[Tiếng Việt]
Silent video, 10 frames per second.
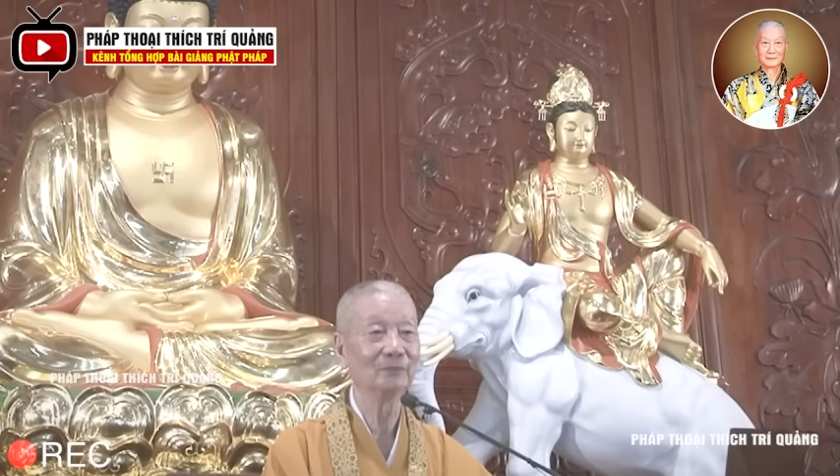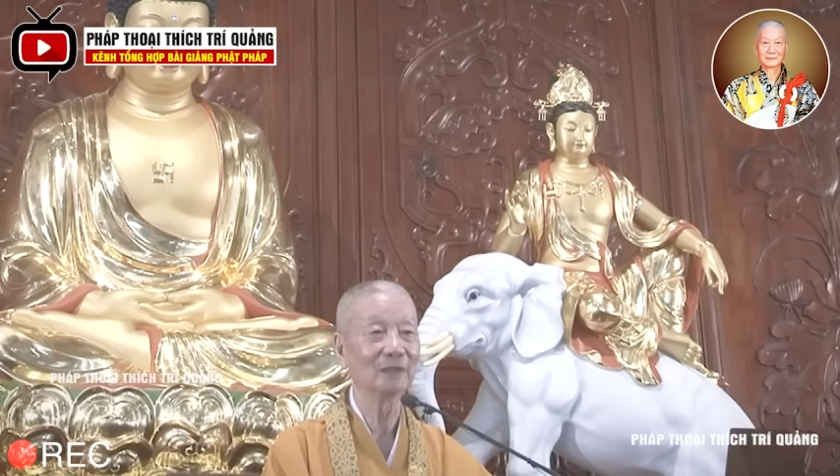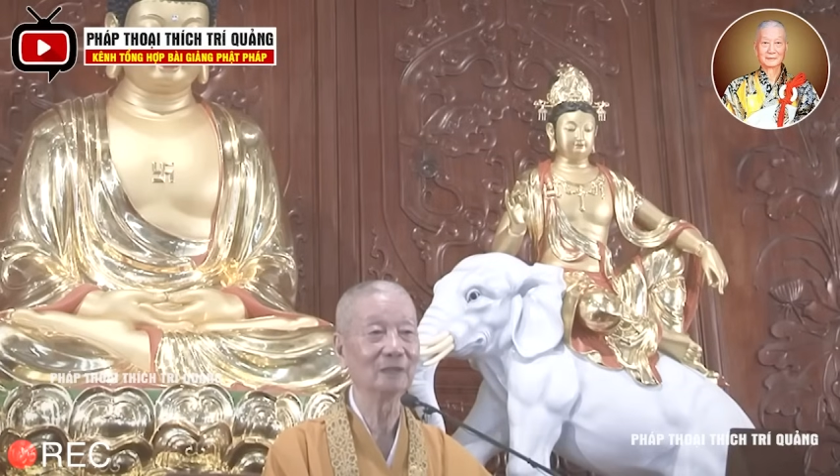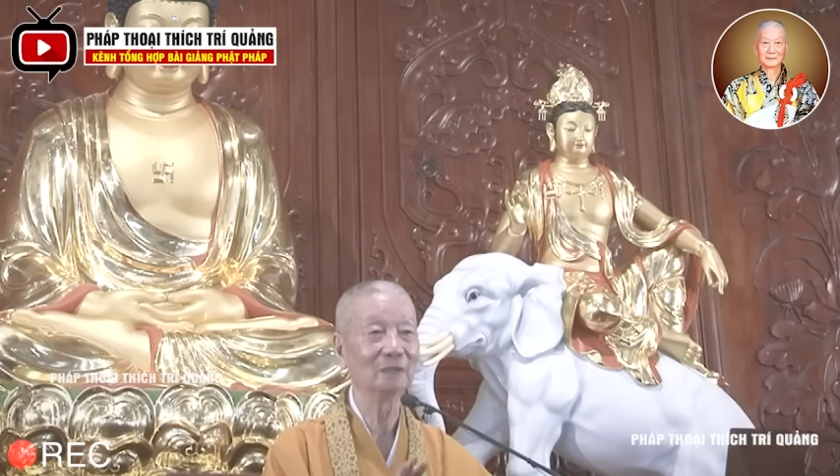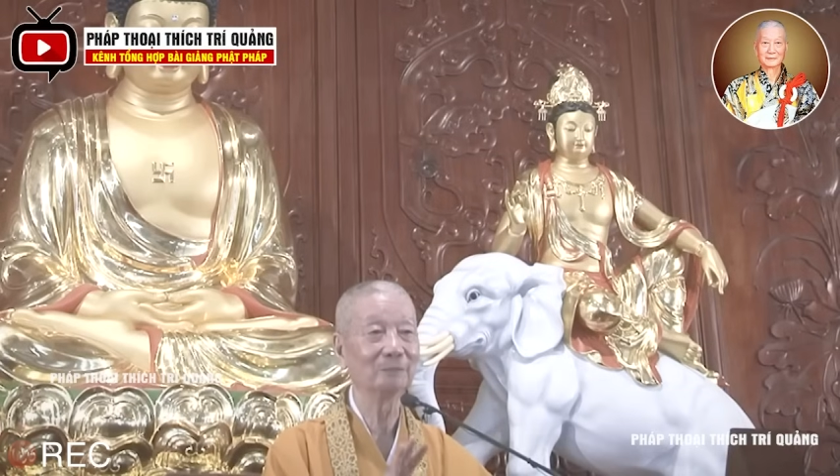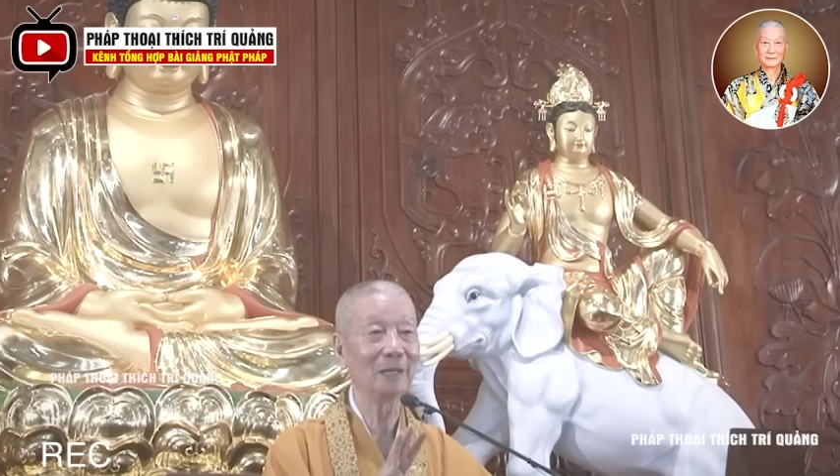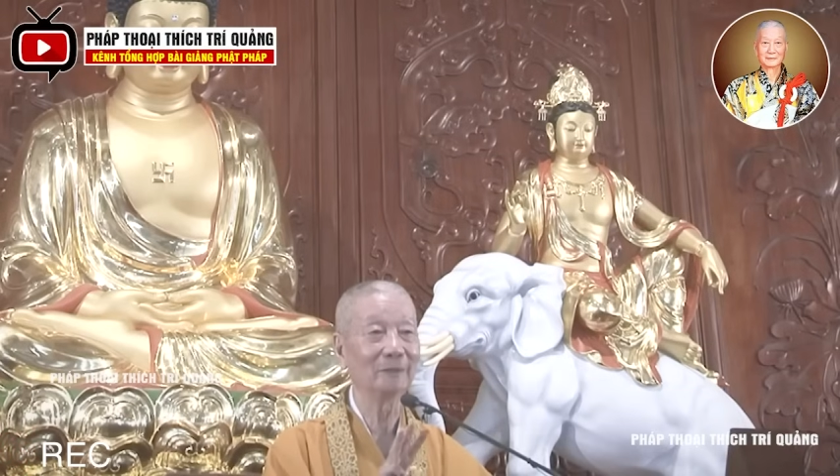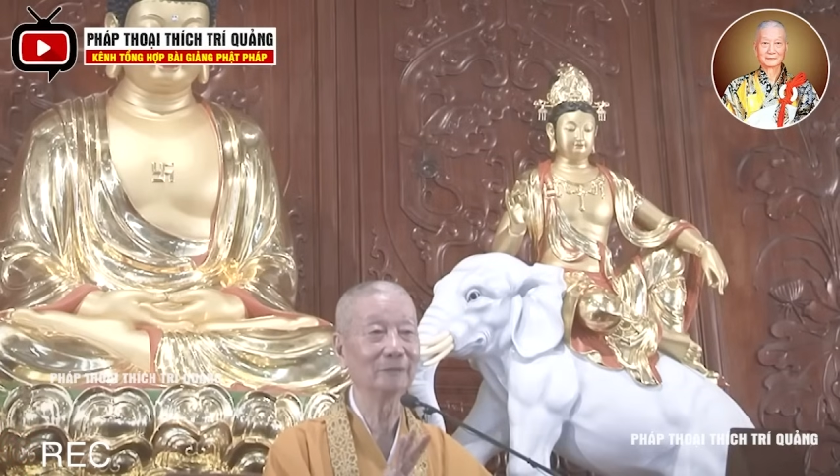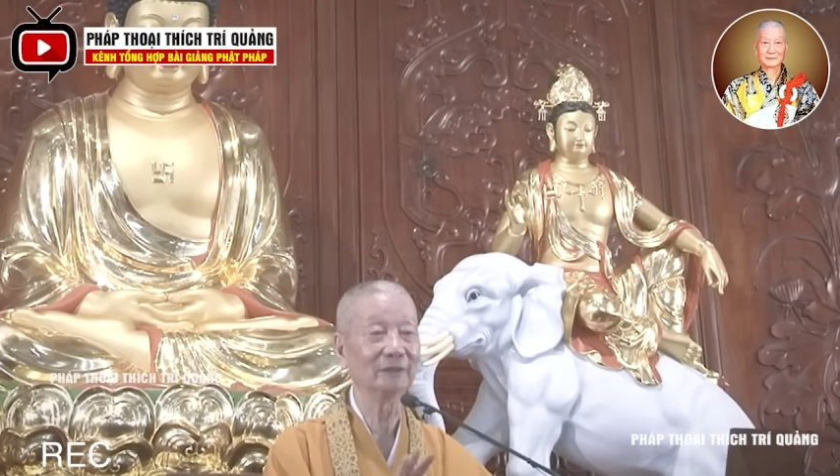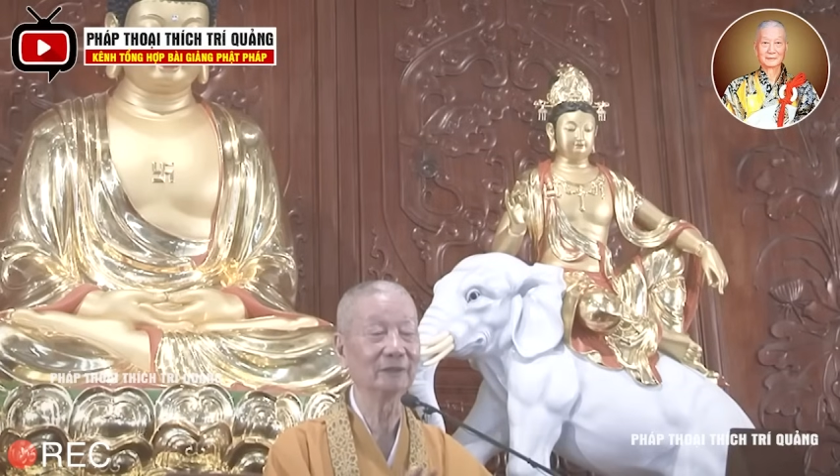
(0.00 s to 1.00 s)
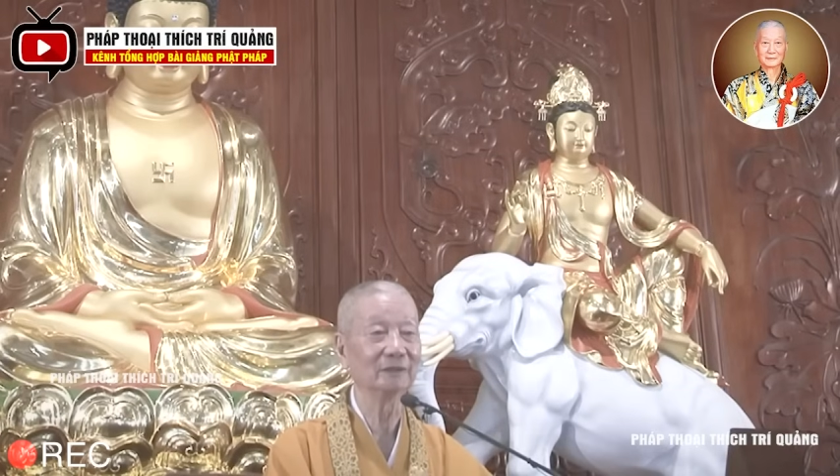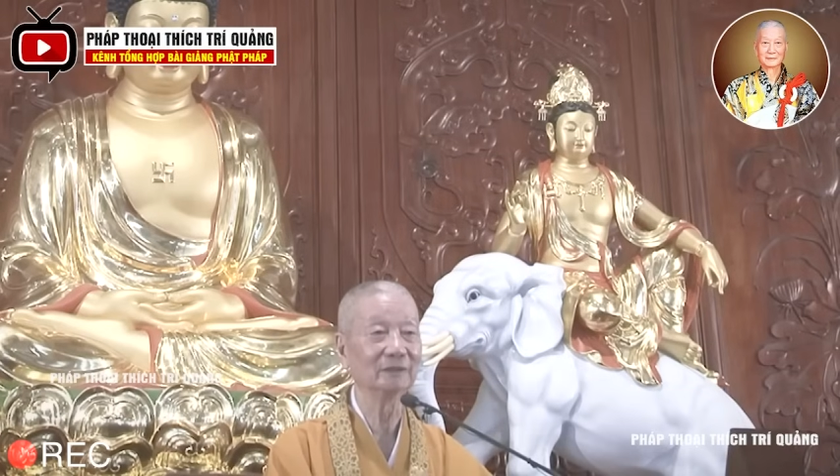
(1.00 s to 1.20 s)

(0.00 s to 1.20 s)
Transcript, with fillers: nhớ ba việc đó.